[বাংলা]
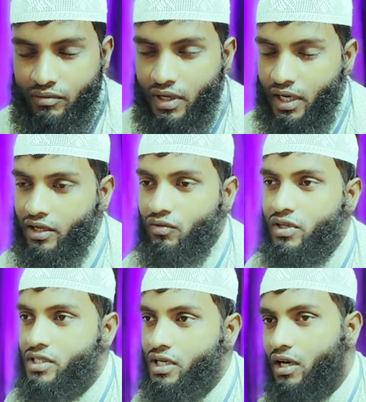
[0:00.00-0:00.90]
নাম আনিকুল
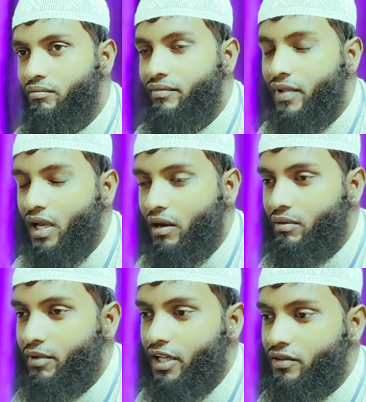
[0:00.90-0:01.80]
ইসলাম আমার
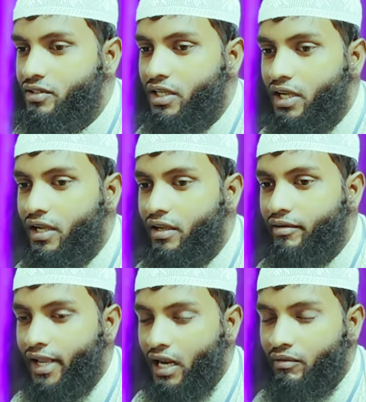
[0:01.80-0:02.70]
বাড়ি হচ্ছে
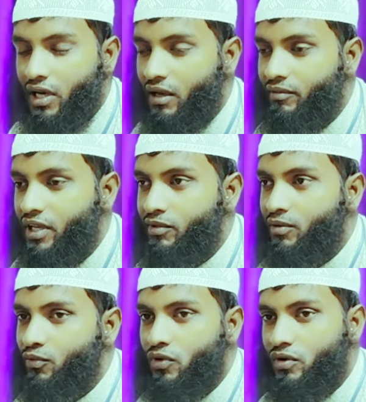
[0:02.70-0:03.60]
গ্রামের নাম
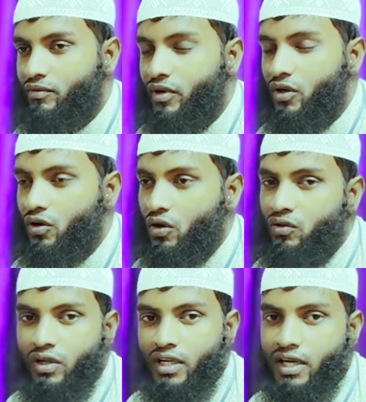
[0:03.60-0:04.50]
টেমারপুর
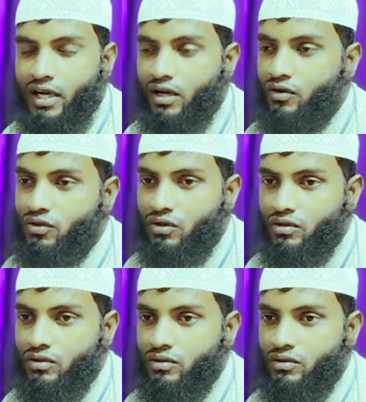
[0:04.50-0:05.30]
করণদিঘি থানার অন্তর্গত